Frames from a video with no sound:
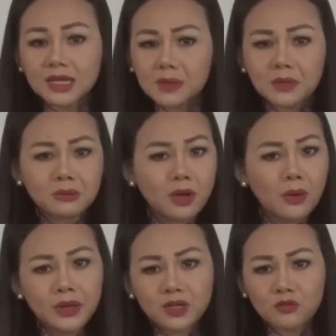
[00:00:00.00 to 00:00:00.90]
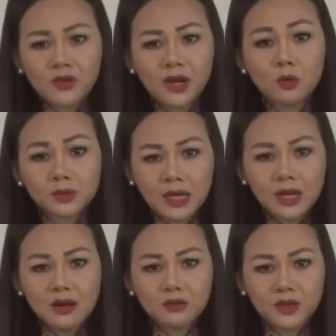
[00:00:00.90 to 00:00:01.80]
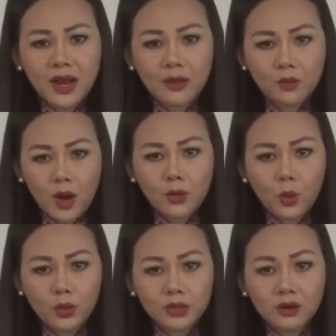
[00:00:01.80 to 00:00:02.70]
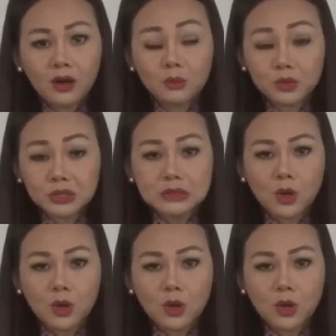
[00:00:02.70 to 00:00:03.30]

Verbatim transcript: Hiệp định Paris không phải là một thắng lợi vĩ đại của Hà Nội, nó là một sự